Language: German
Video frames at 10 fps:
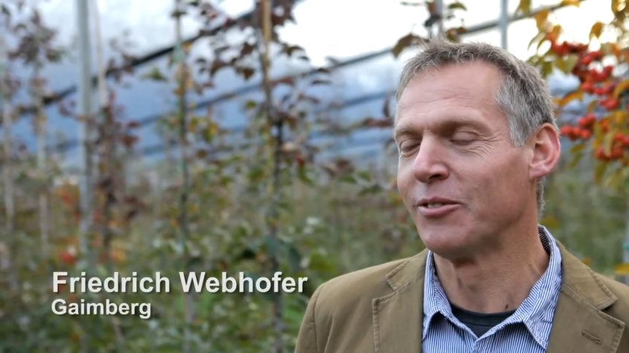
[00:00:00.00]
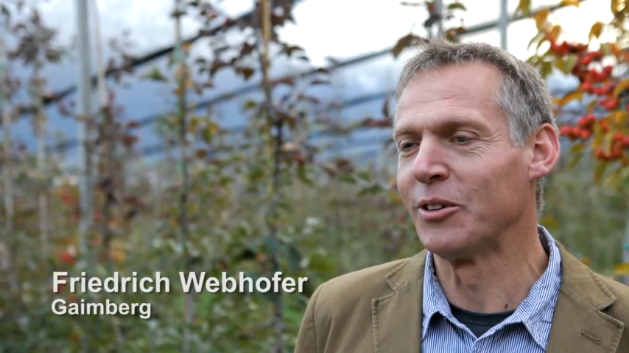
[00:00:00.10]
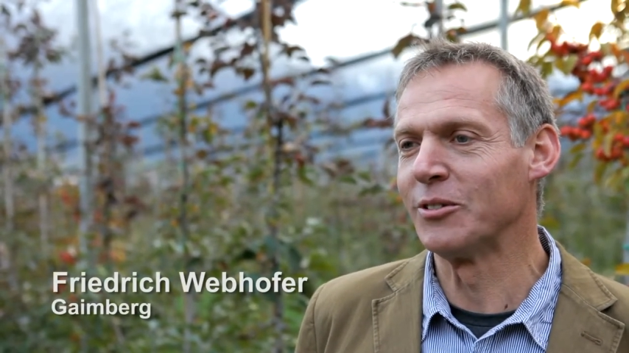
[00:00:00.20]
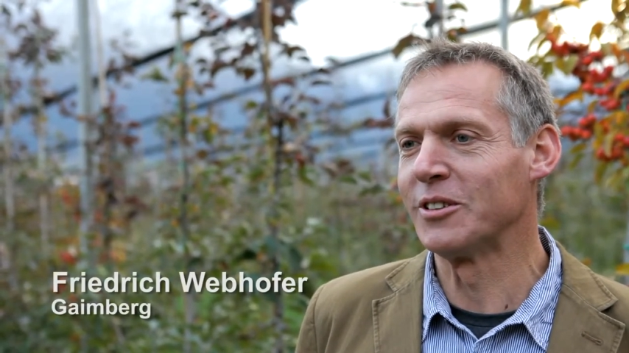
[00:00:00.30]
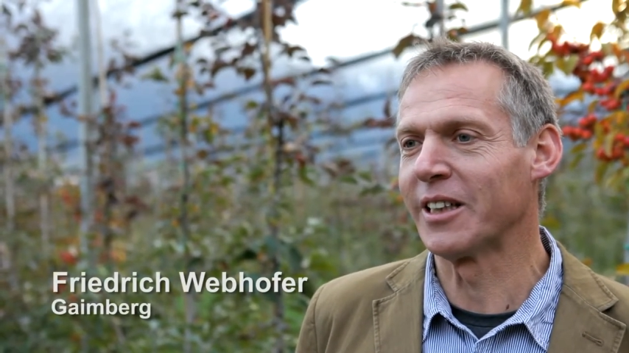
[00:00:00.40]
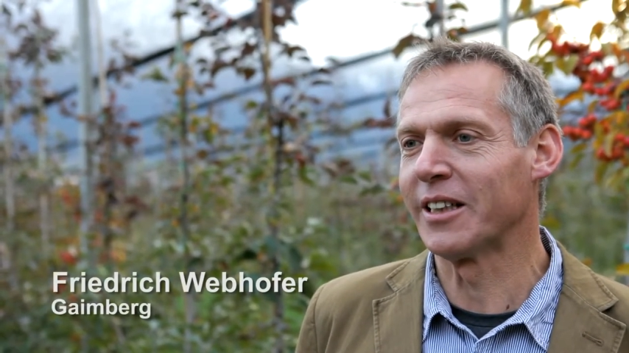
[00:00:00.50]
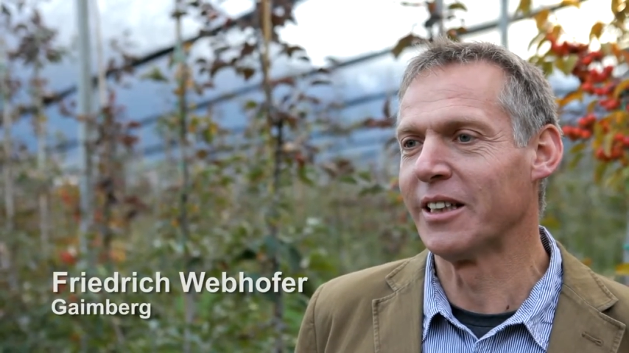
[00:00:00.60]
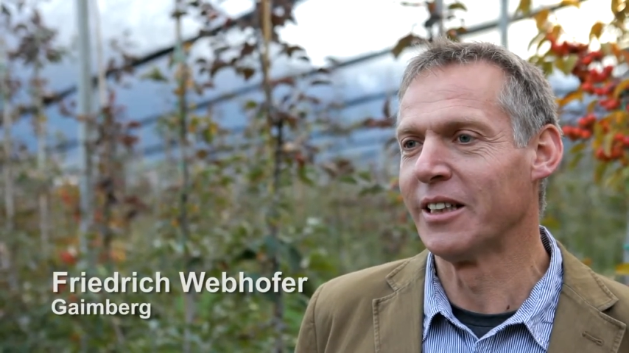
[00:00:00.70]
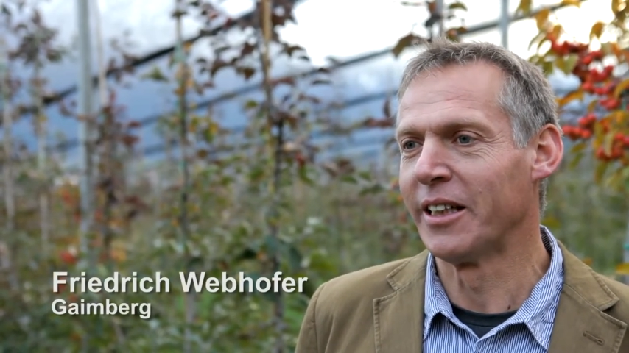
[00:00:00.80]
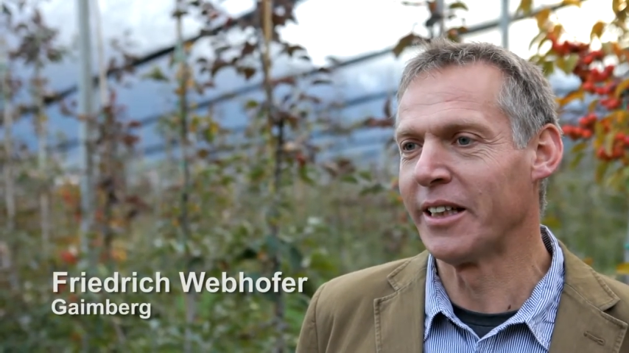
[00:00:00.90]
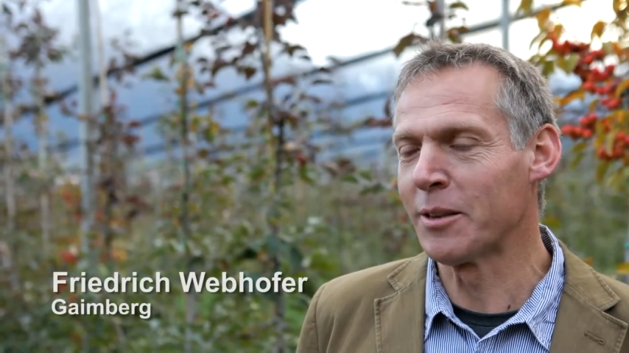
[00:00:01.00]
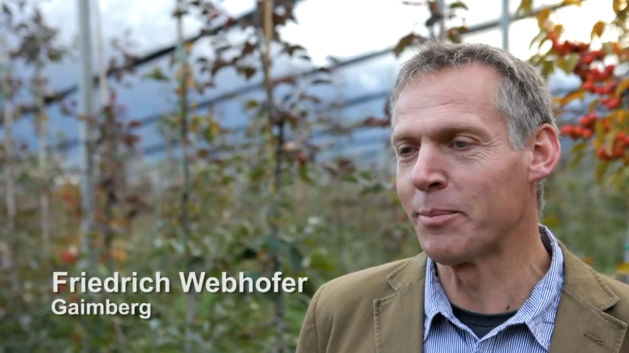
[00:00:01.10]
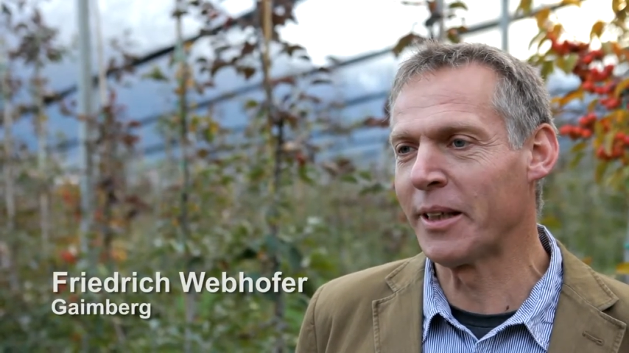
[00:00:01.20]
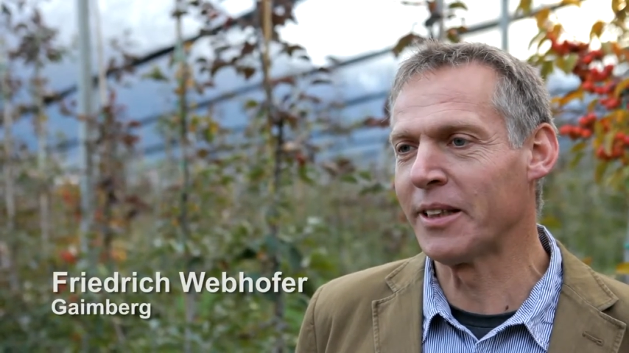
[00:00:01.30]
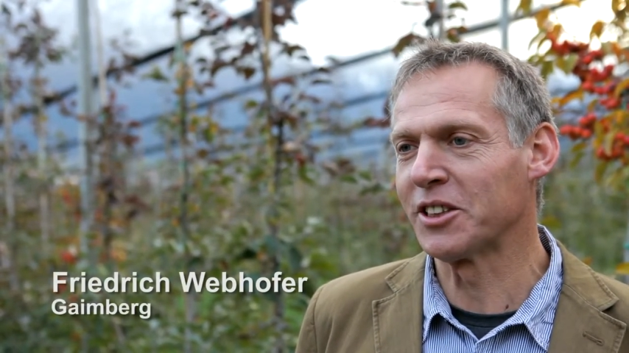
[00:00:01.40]
für unsere
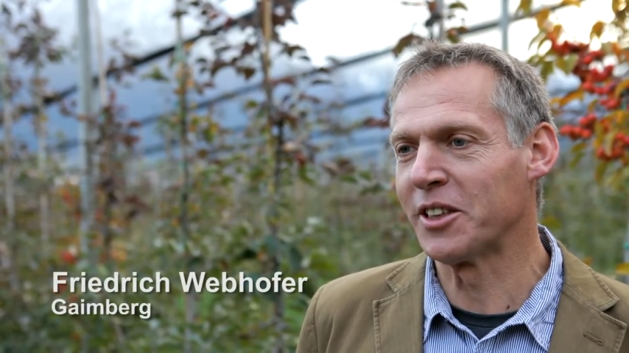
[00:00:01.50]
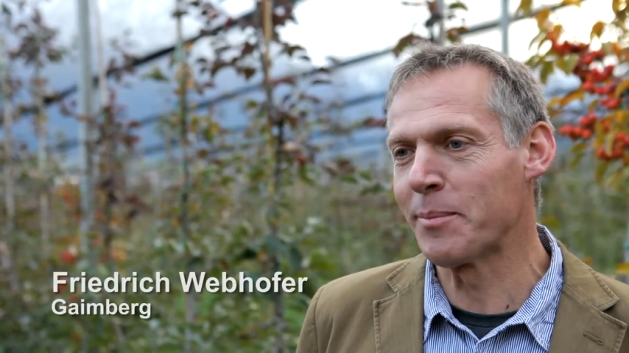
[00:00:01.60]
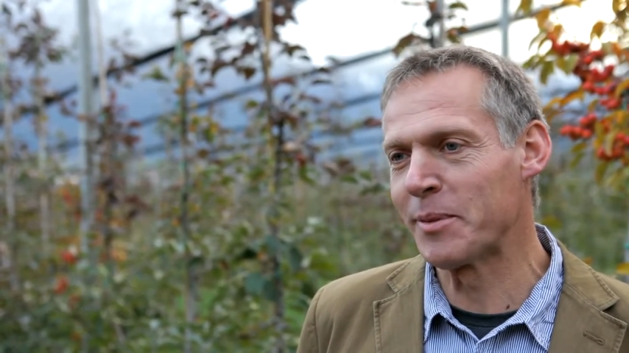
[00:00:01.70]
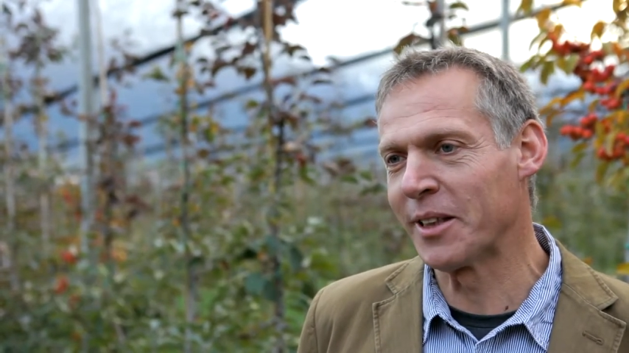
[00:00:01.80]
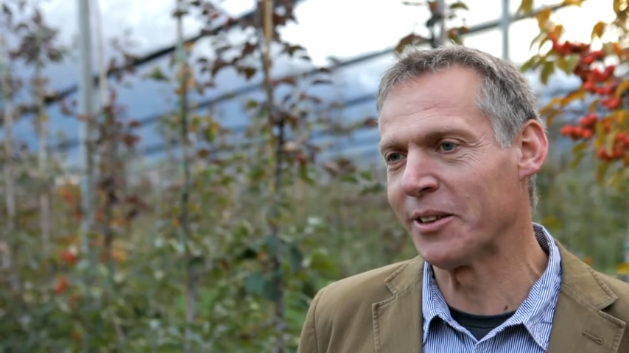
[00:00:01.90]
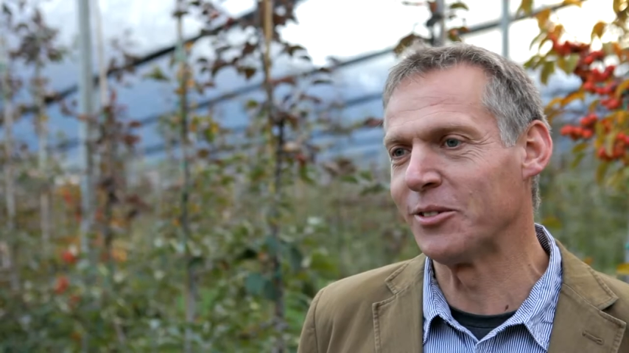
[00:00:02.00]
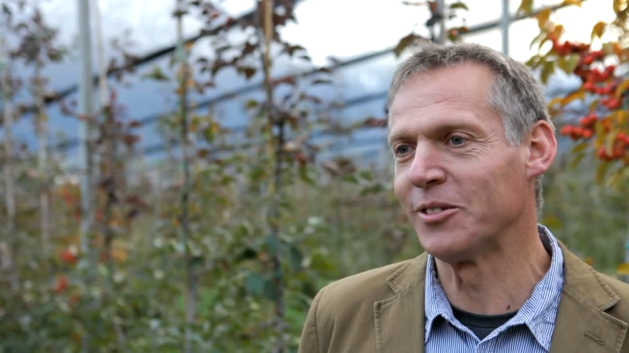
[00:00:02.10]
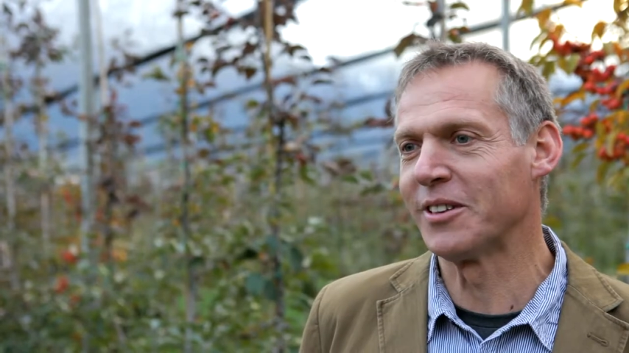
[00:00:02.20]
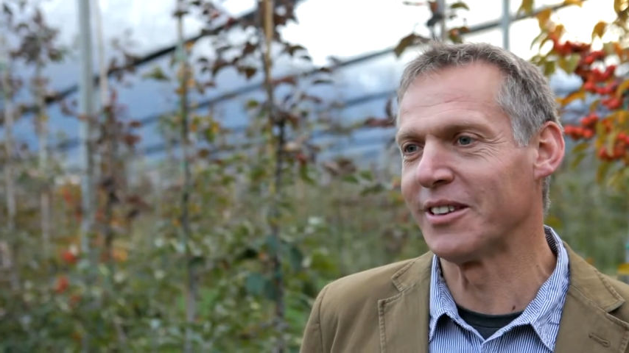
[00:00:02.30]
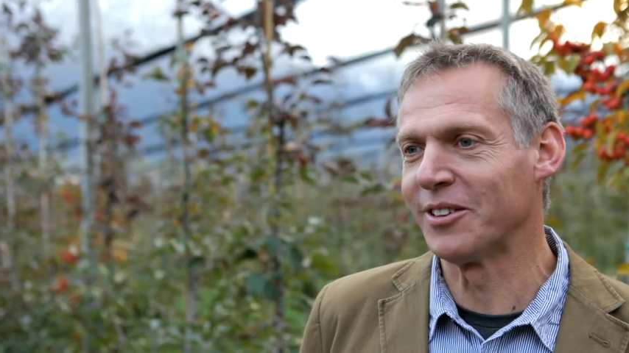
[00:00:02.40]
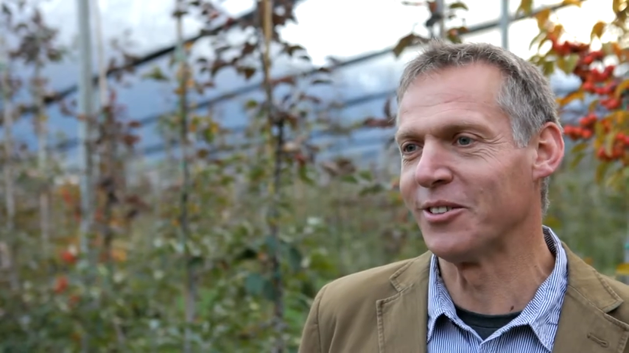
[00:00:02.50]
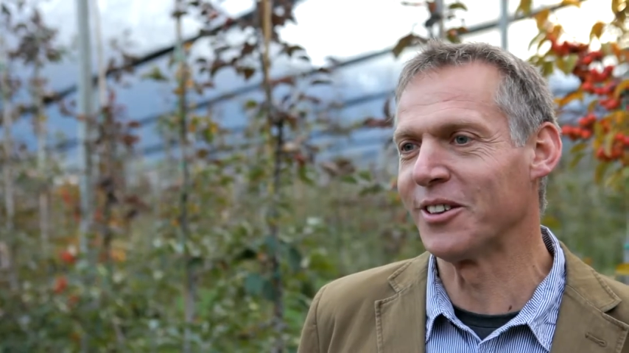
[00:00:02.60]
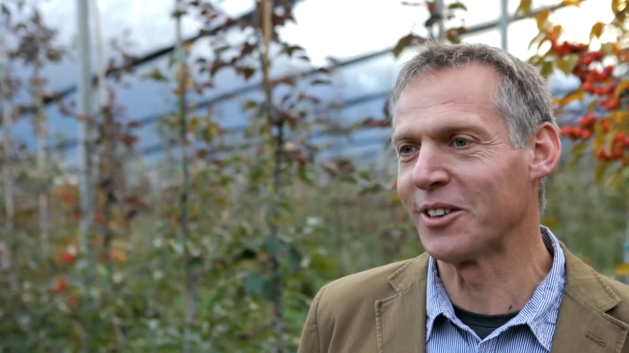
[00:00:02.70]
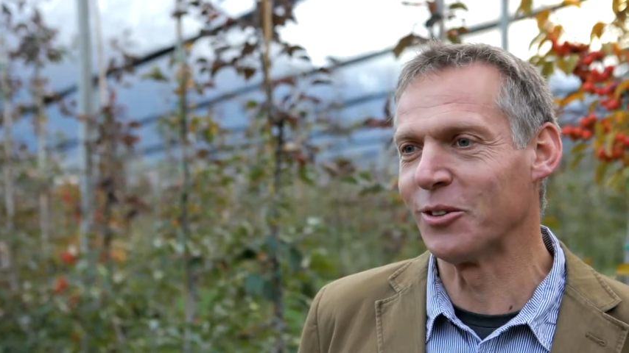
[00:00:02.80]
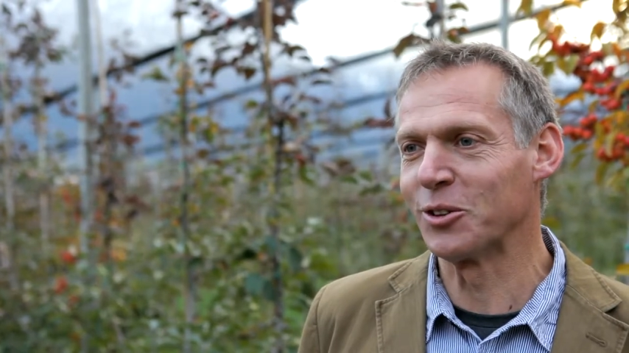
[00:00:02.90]
Edelbrände, Schnäpse und
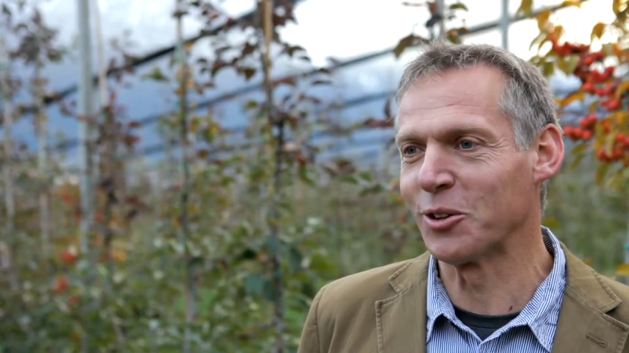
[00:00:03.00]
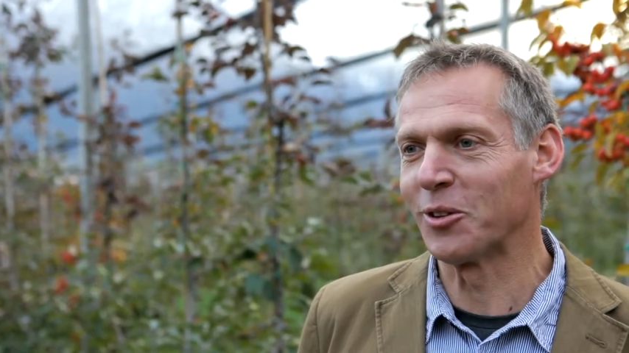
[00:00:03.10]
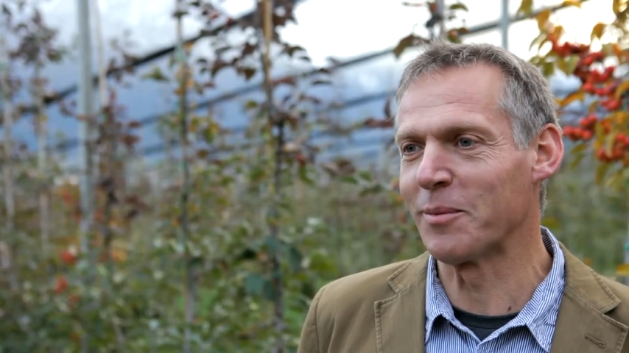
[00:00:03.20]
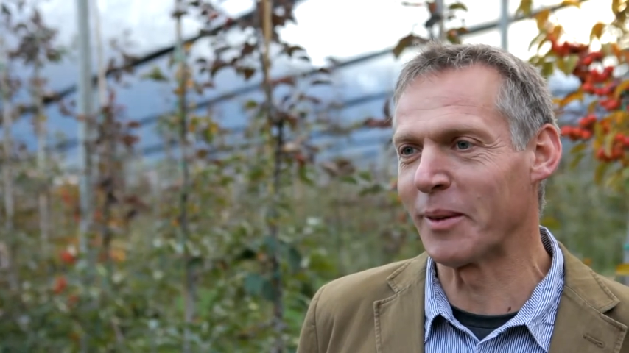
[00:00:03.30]
natürlich den Osttiroler